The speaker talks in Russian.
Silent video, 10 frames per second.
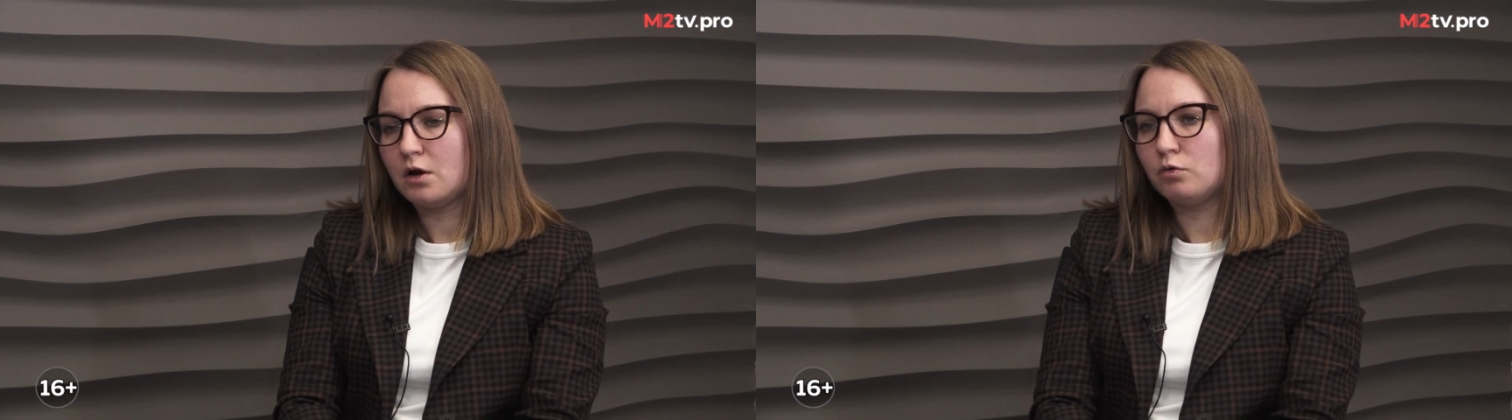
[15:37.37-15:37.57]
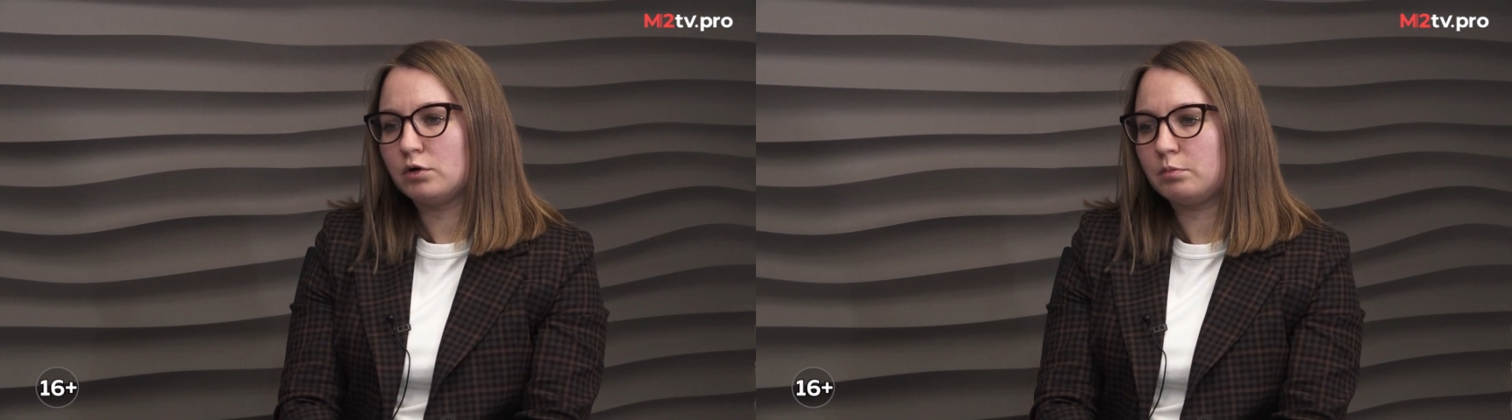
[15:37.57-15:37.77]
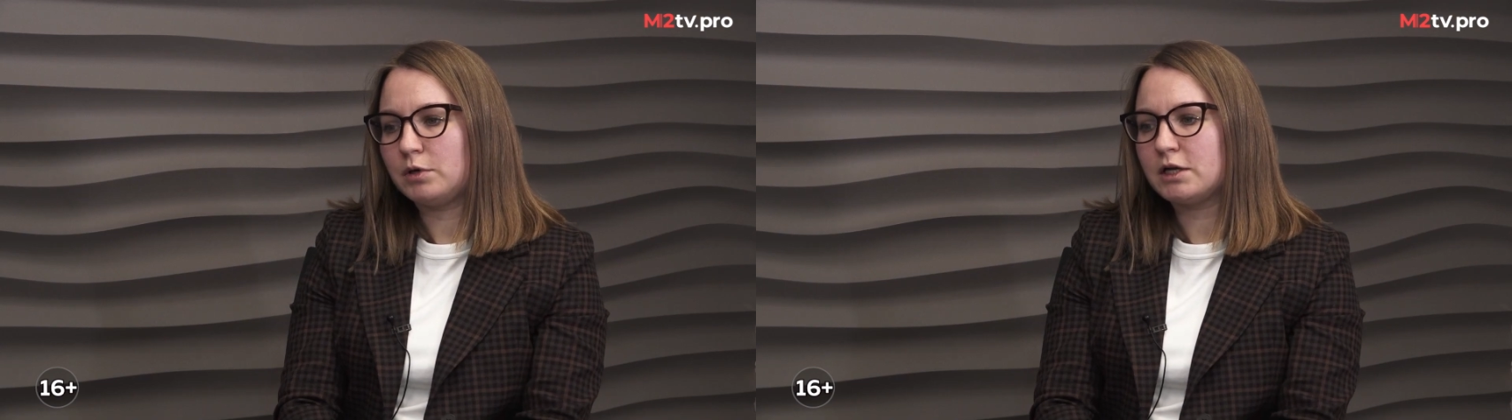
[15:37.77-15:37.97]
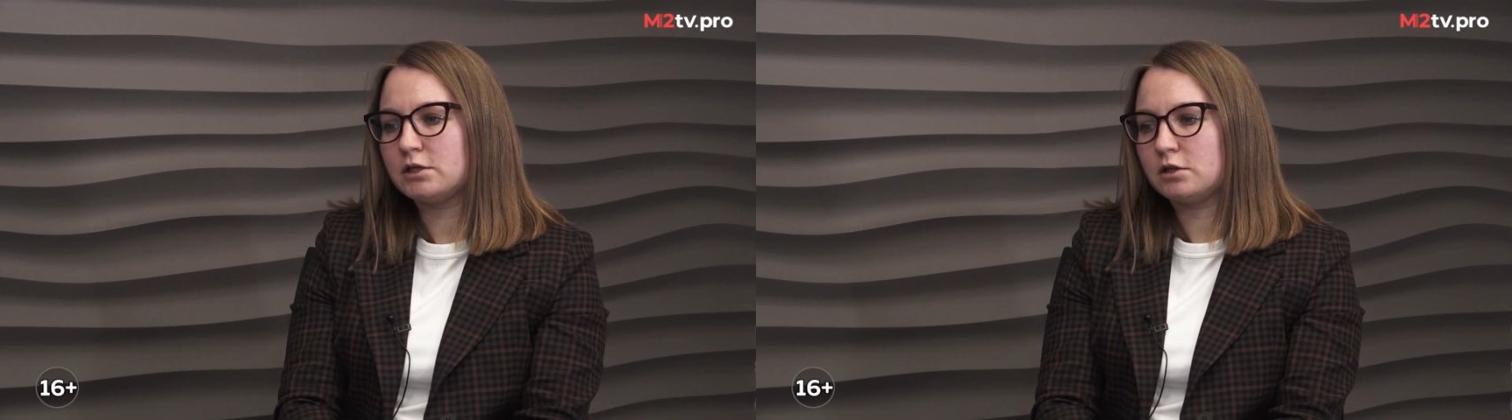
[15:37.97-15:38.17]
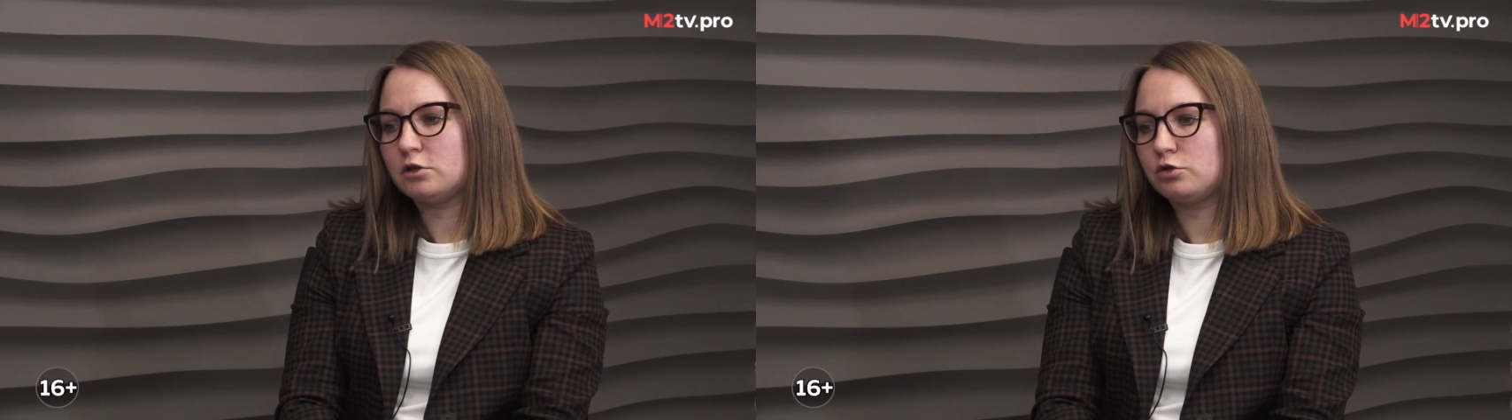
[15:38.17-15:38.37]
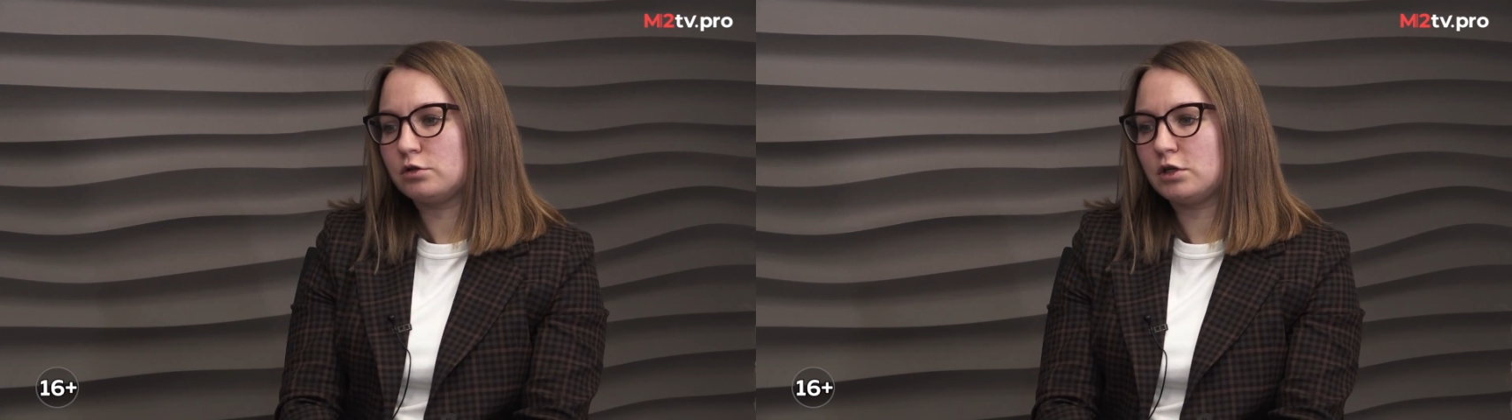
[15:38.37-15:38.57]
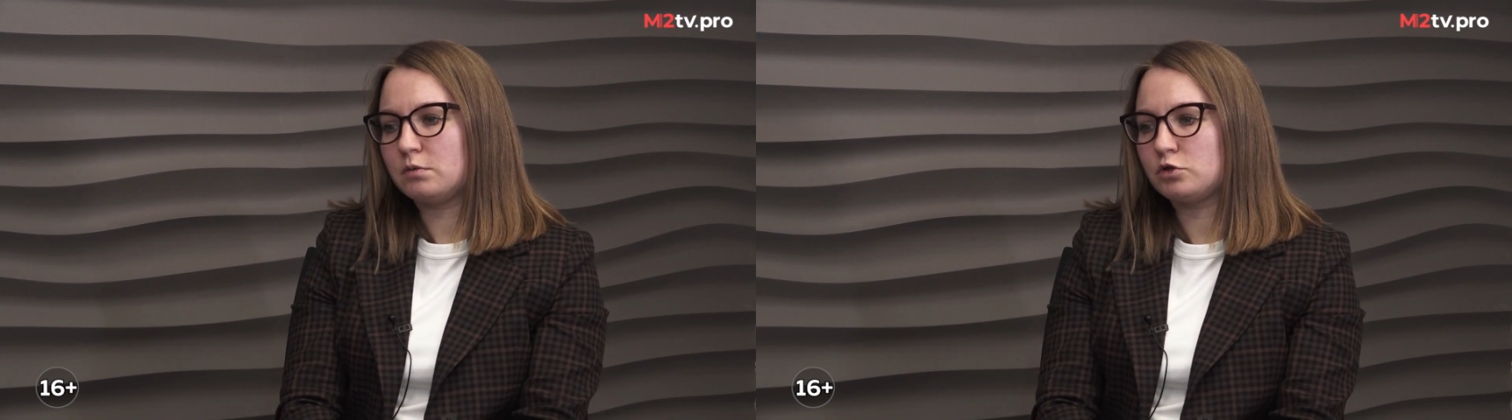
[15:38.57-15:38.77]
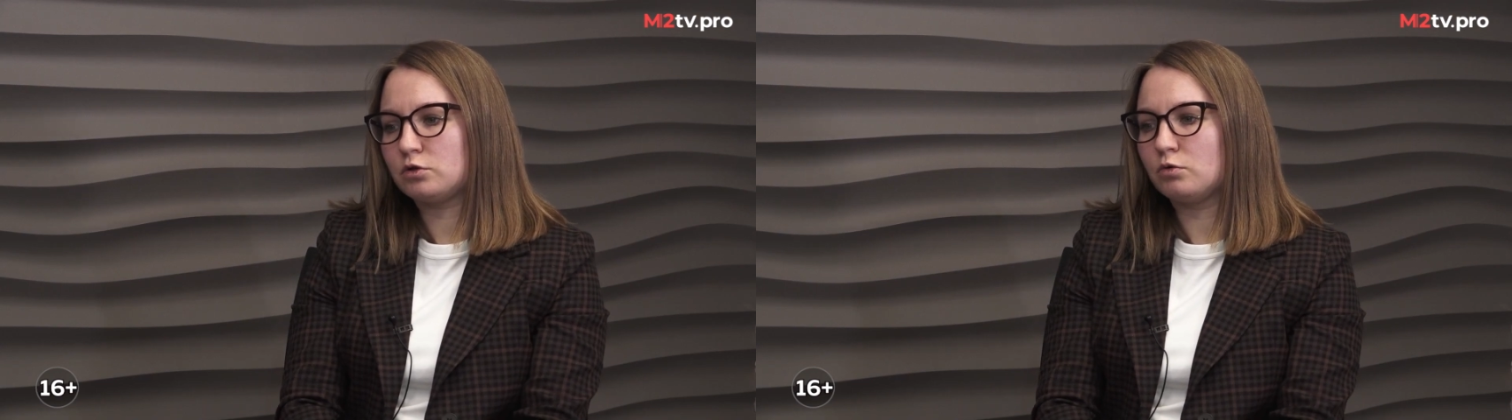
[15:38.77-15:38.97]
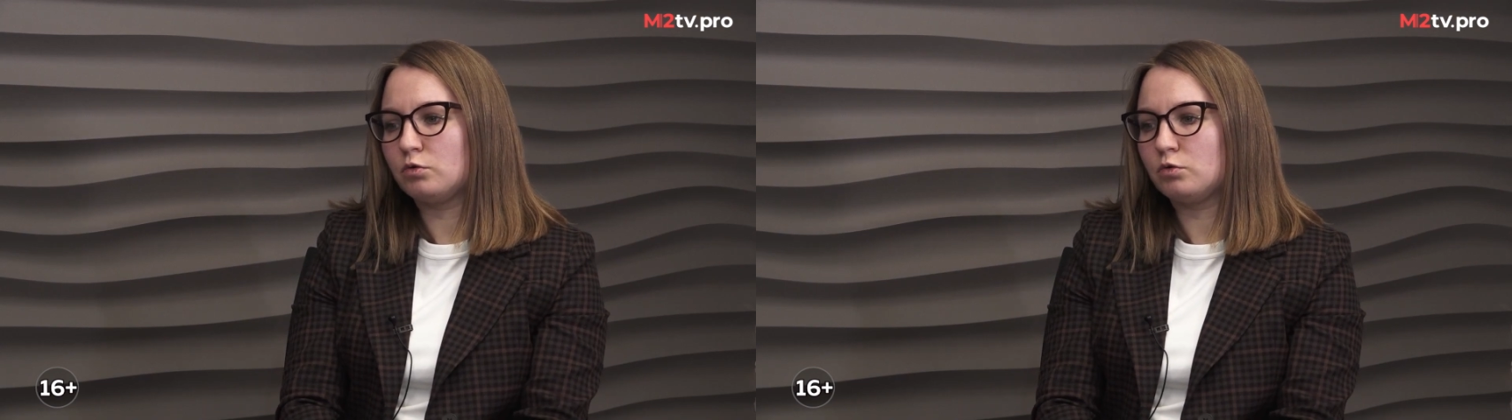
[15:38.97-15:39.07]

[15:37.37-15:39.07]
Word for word: Укрепляется это еще тем, что